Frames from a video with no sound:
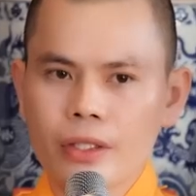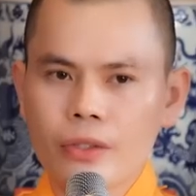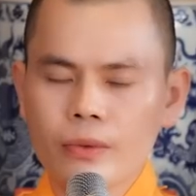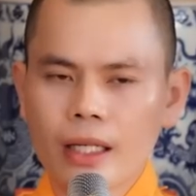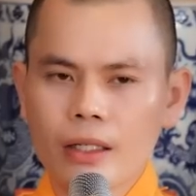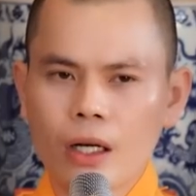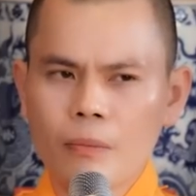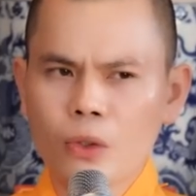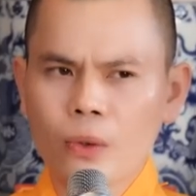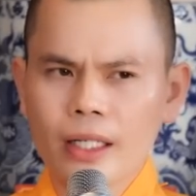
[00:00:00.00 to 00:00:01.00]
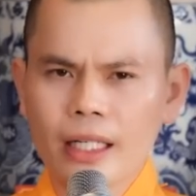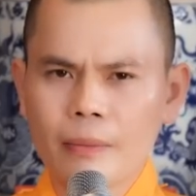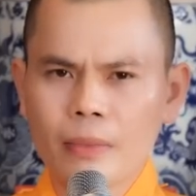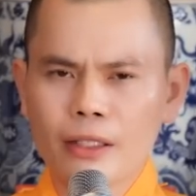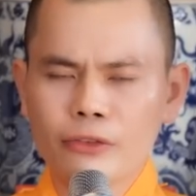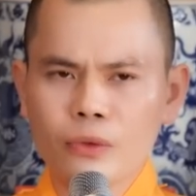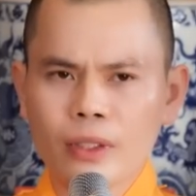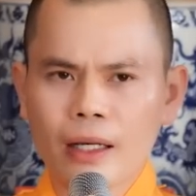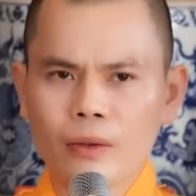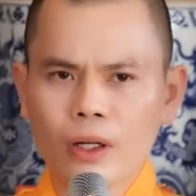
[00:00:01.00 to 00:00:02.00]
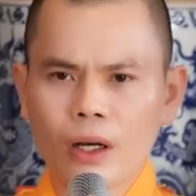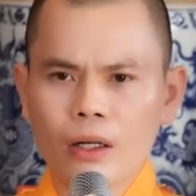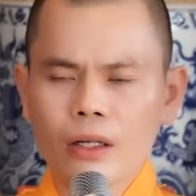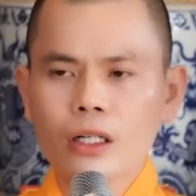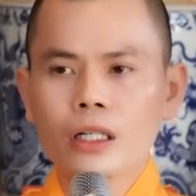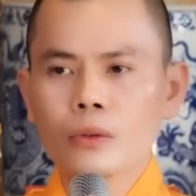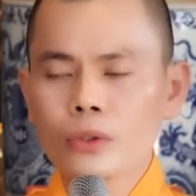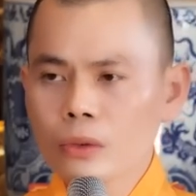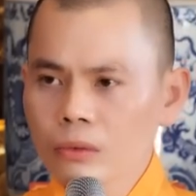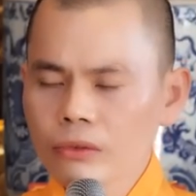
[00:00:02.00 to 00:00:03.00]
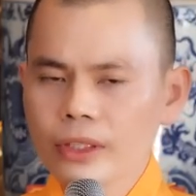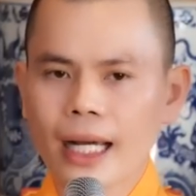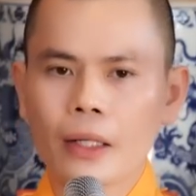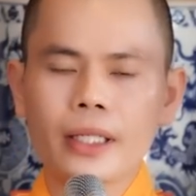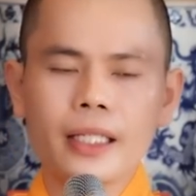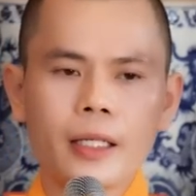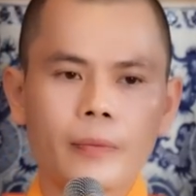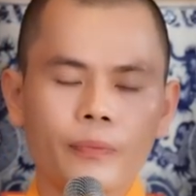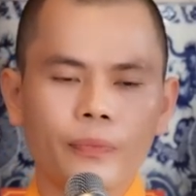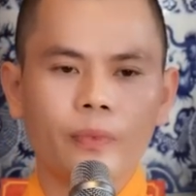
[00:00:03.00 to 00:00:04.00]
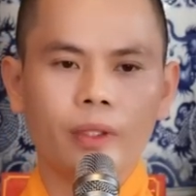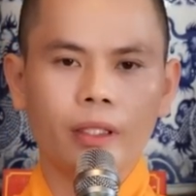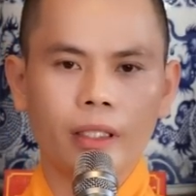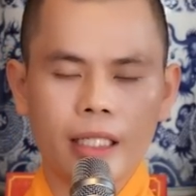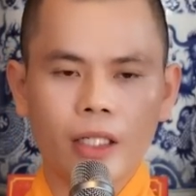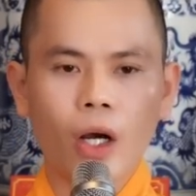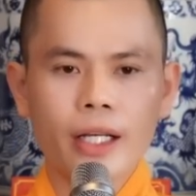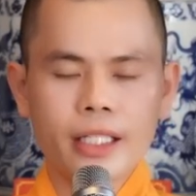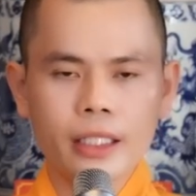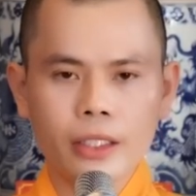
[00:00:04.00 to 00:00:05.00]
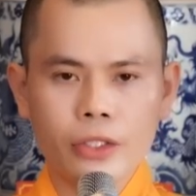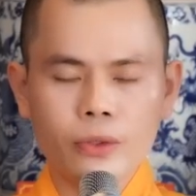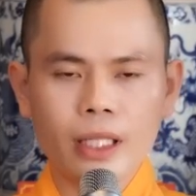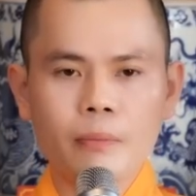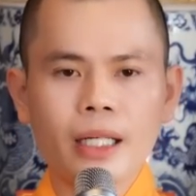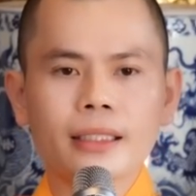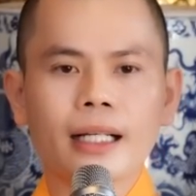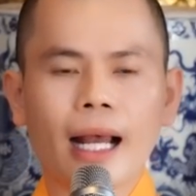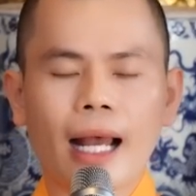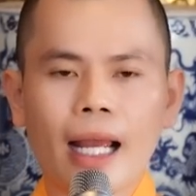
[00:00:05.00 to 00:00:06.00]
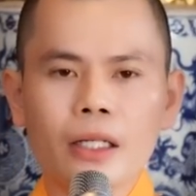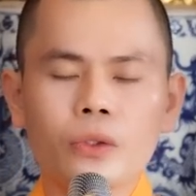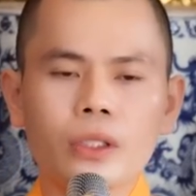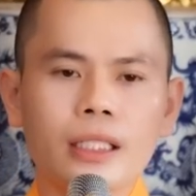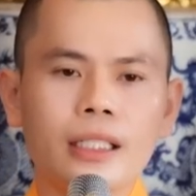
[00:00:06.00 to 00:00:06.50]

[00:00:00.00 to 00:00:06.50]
chúng ta có một quan điểm hạnh phúc nào đó nó không đúng với đạo lý, thì coi chừng chúng ta mất cả cuộc